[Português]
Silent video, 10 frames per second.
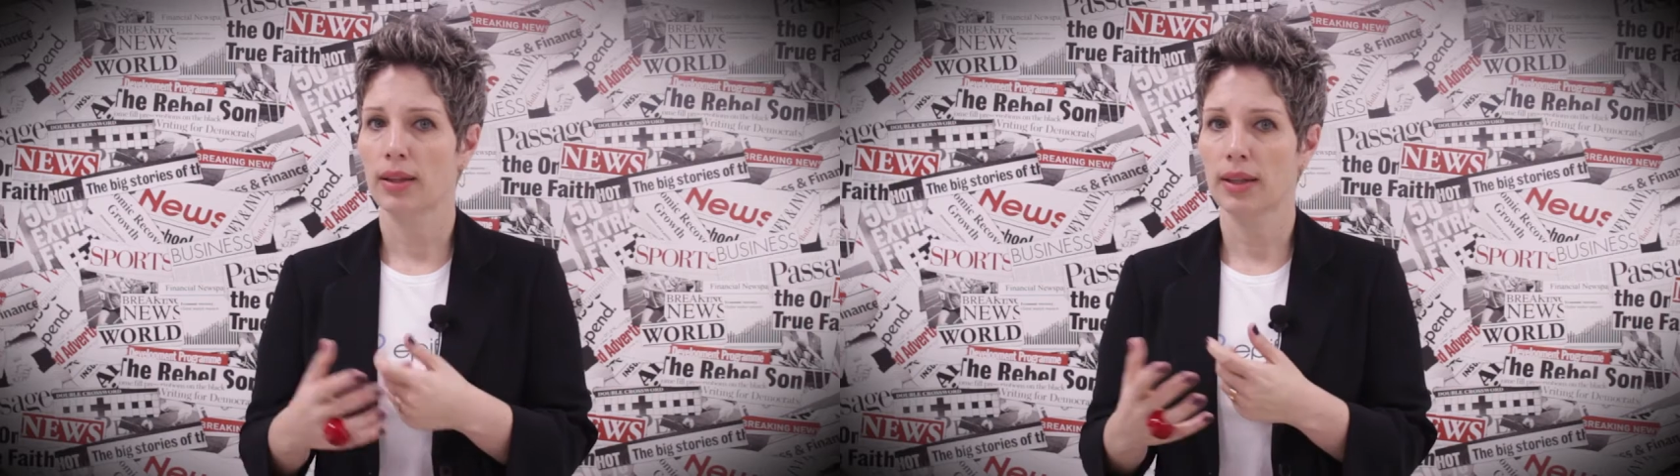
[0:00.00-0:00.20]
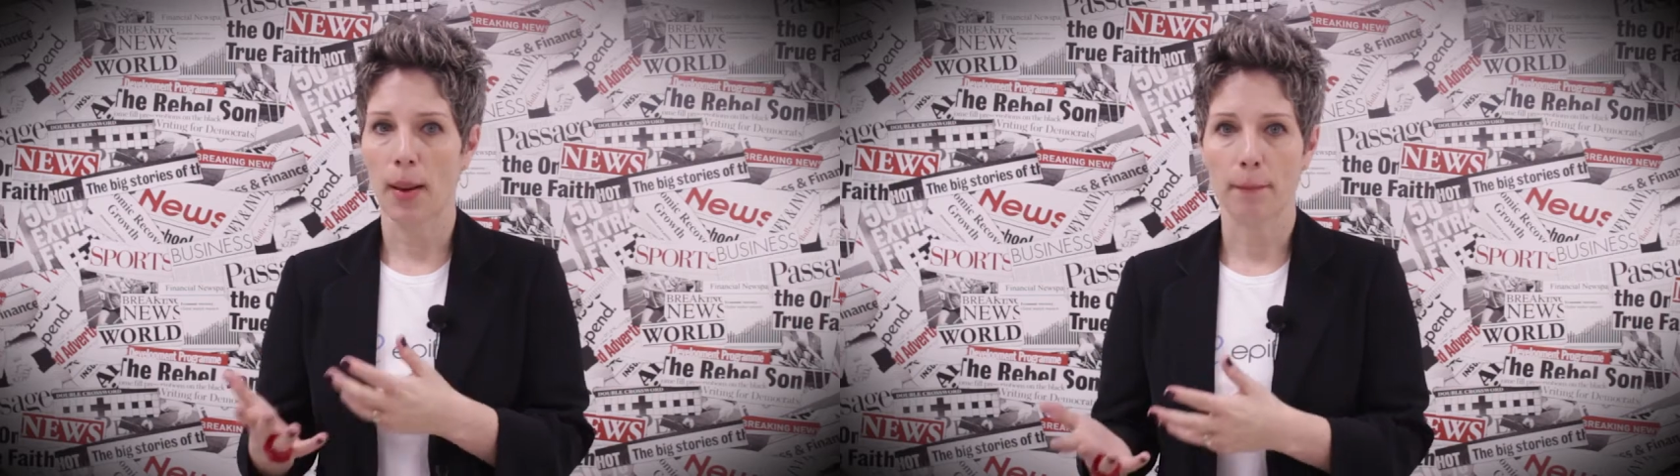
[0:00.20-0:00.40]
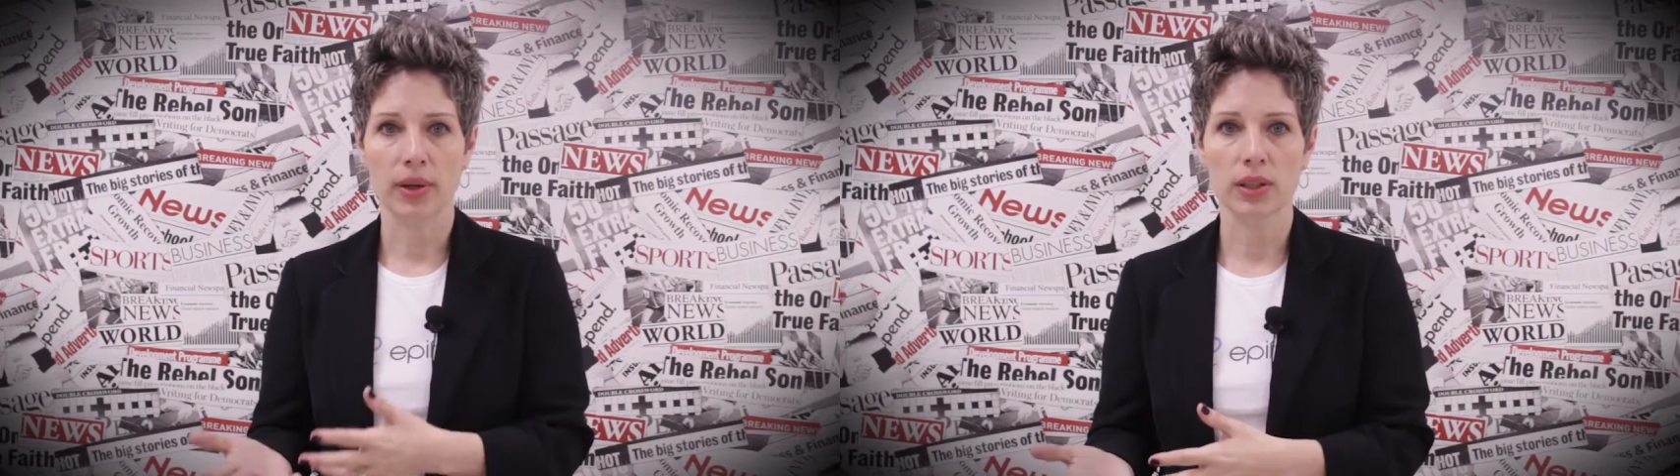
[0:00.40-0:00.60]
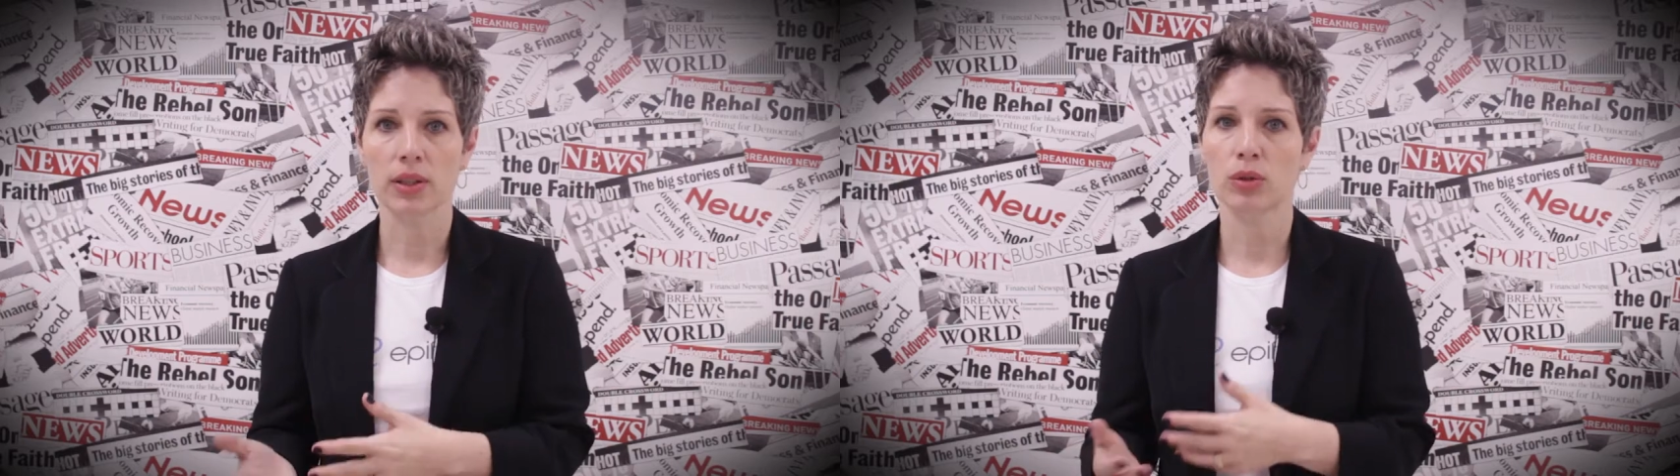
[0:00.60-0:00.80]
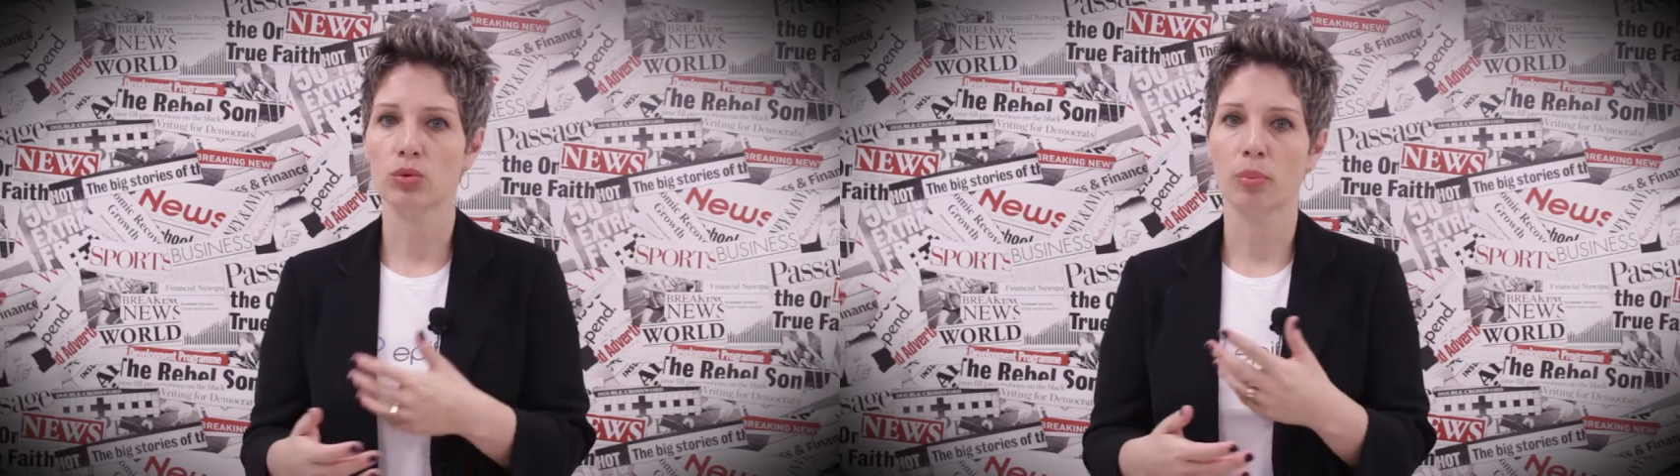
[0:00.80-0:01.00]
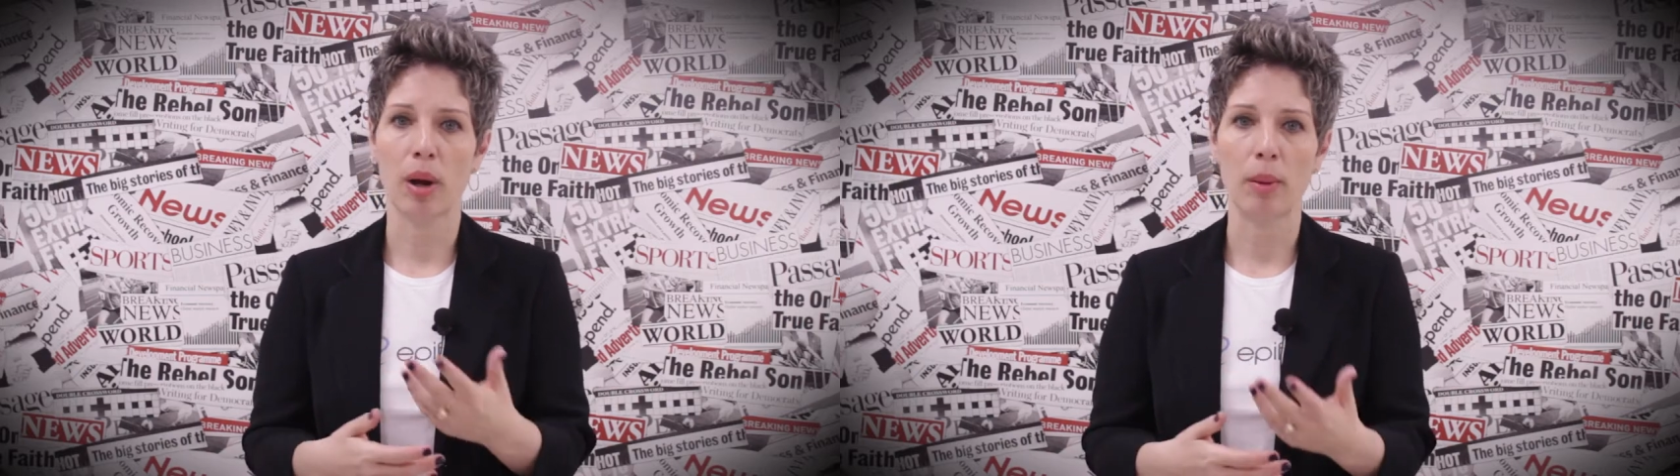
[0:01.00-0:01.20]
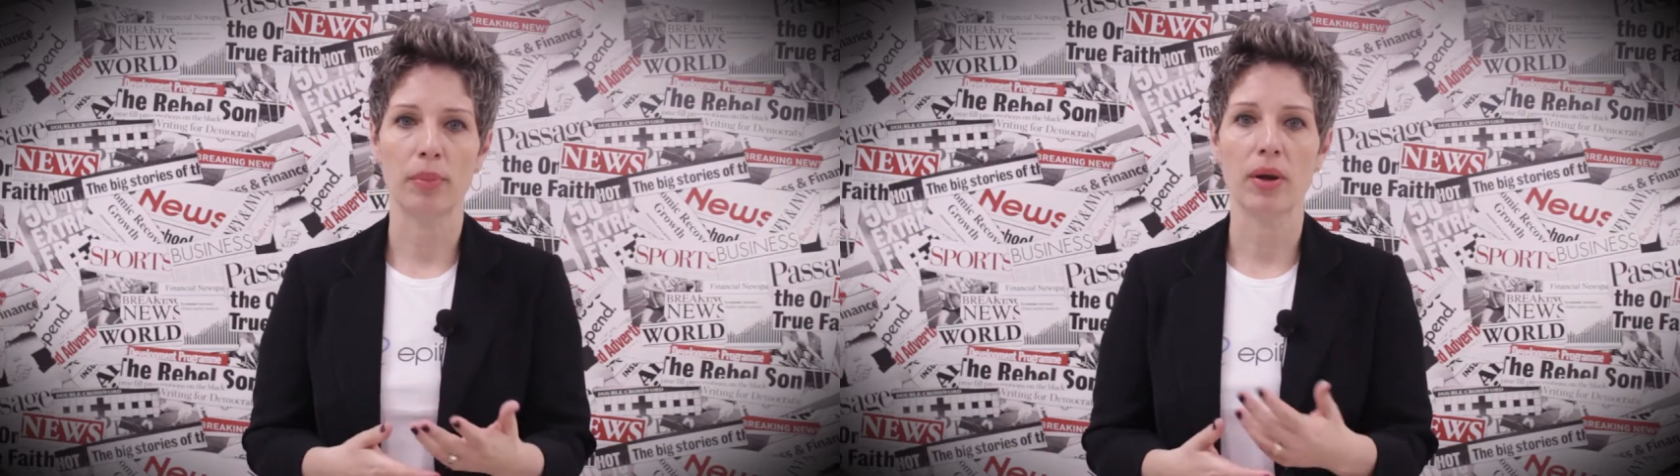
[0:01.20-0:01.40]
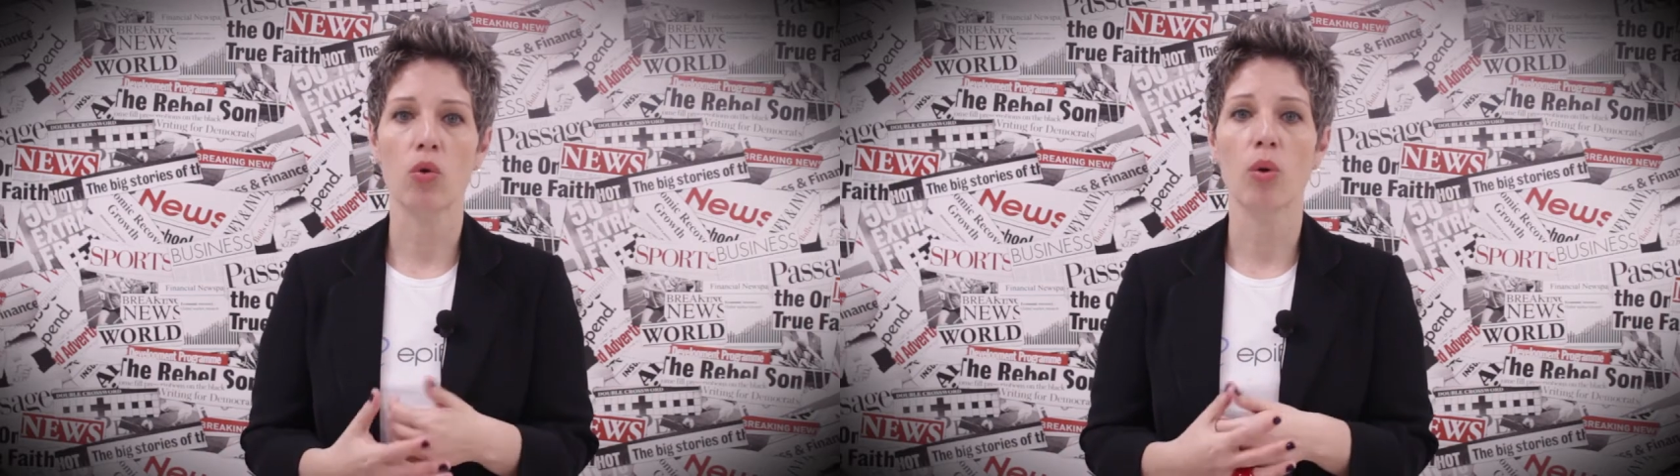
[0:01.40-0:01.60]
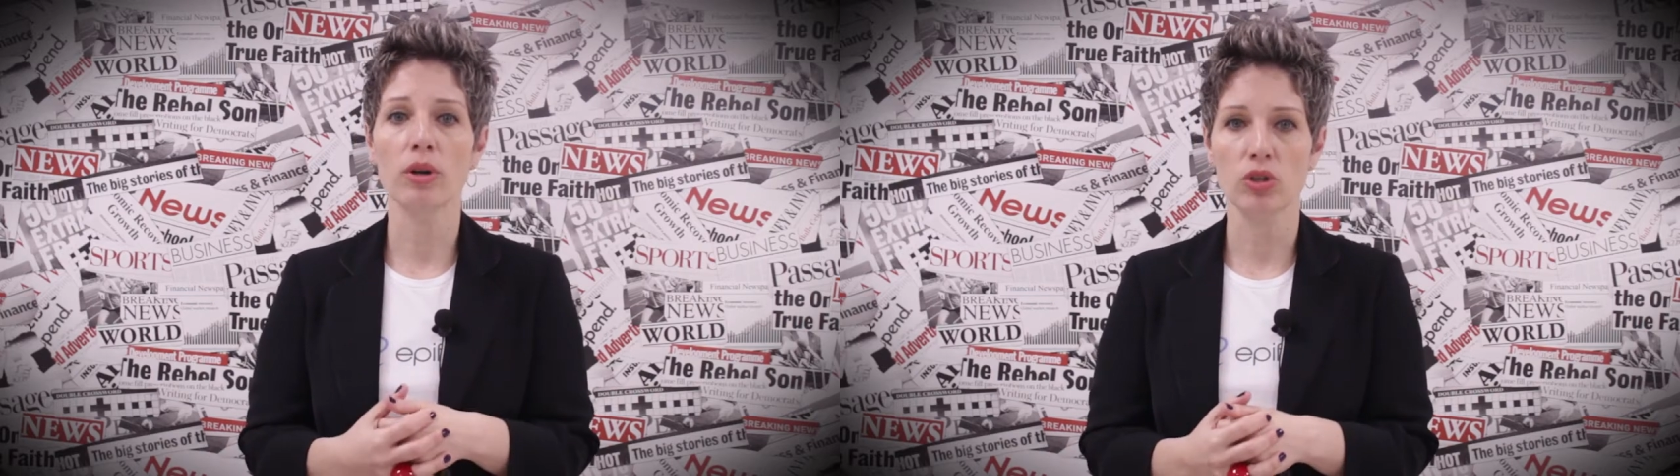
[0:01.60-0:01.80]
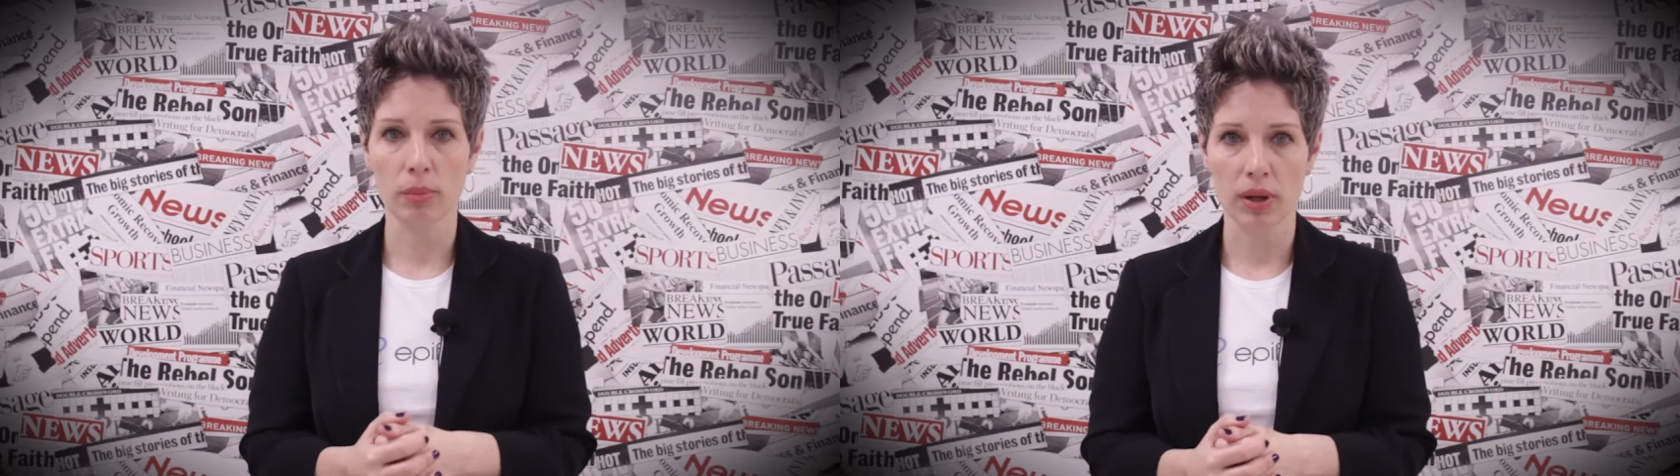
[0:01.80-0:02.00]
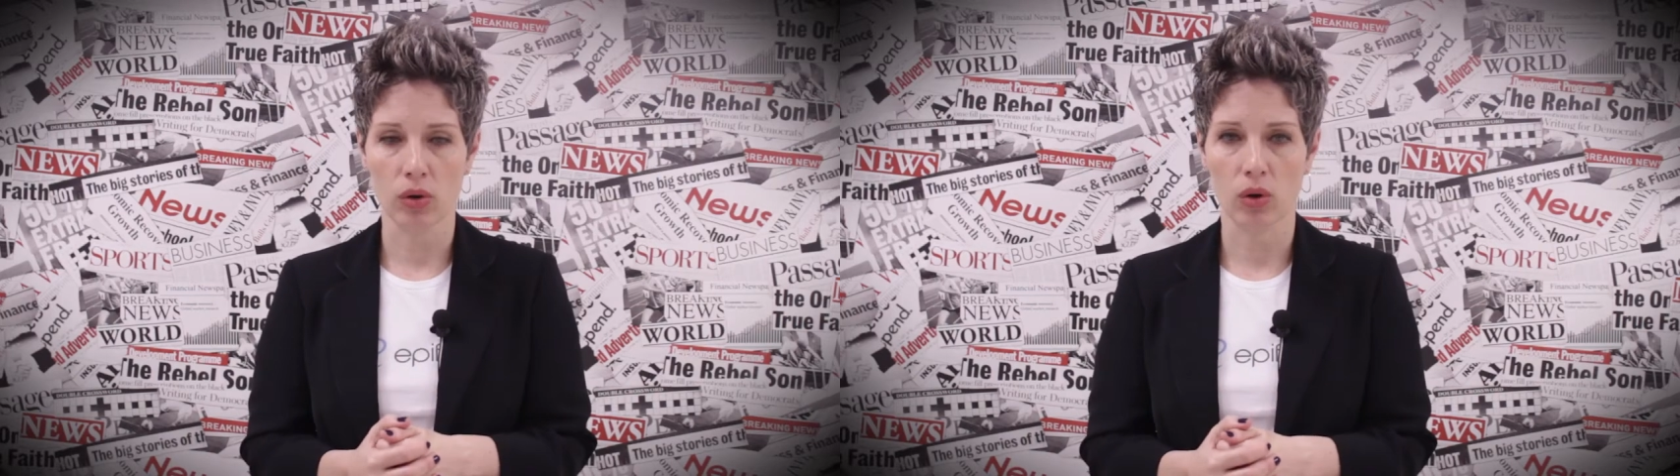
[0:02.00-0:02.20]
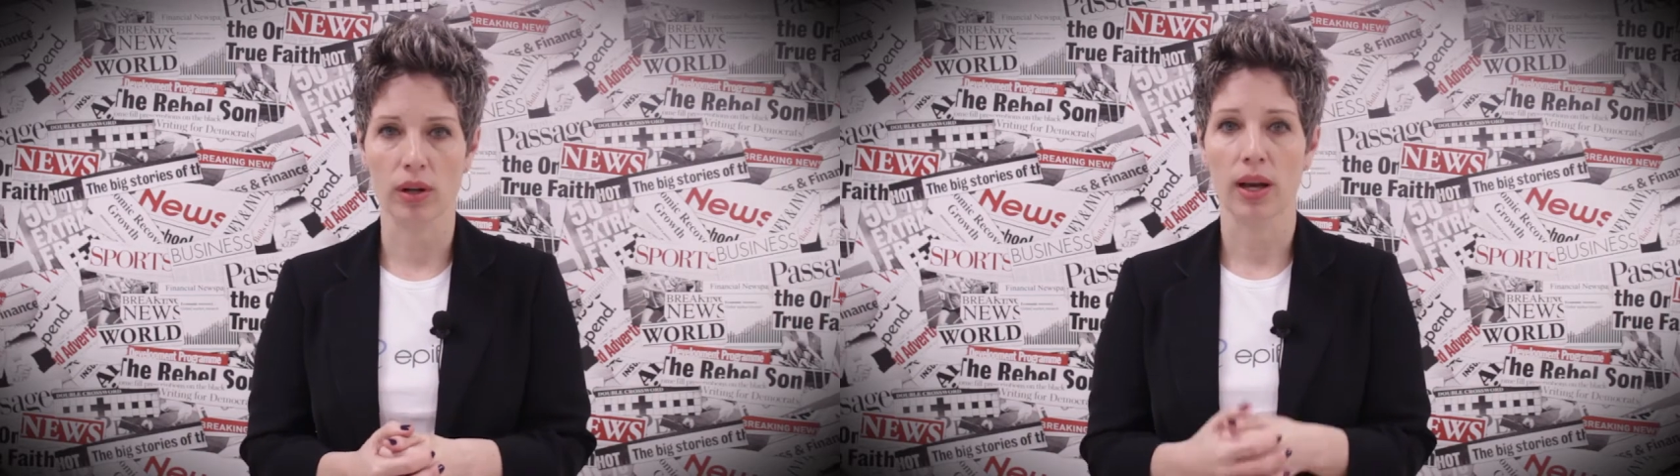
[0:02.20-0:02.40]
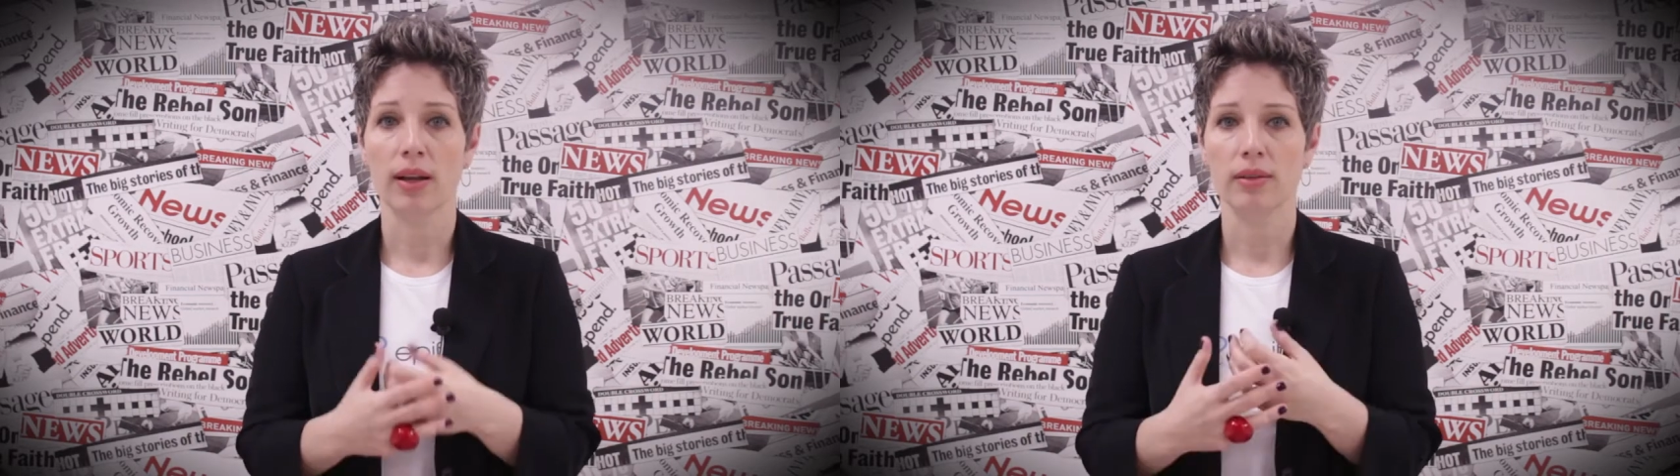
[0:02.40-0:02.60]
na mão, num papel, como achar melhor.